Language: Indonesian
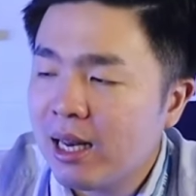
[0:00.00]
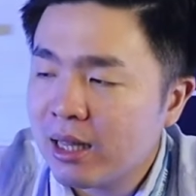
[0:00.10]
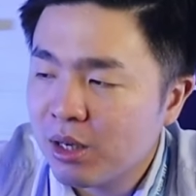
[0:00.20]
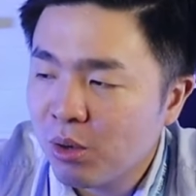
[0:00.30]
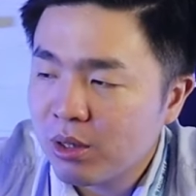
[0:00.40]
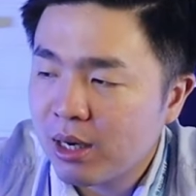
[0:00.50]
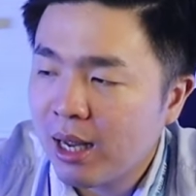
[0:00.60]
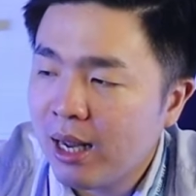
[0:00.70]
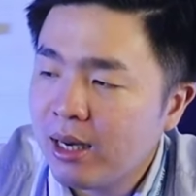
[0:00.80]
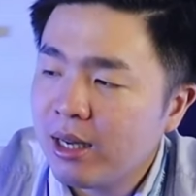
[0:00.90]
alat
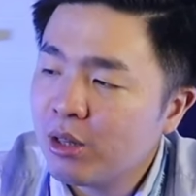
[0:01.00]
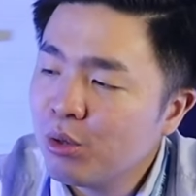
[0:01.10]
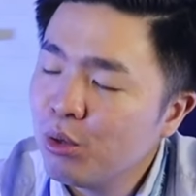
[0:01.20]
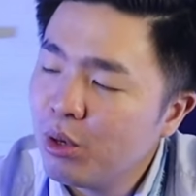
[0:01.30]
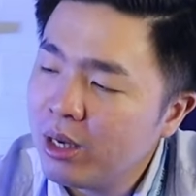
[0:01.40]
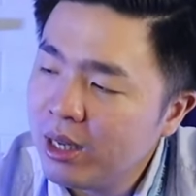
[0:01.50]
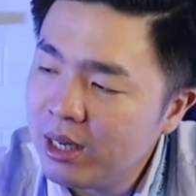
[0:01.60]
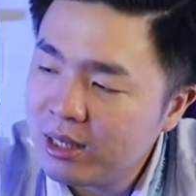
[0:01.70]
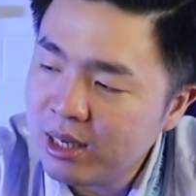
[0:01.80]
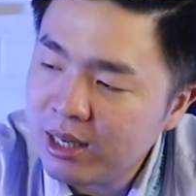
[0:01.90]
kedokteran itu ini
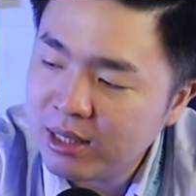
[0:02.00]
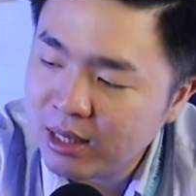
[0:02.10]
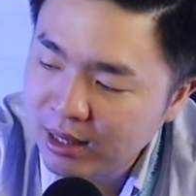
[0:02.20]
di sini Easy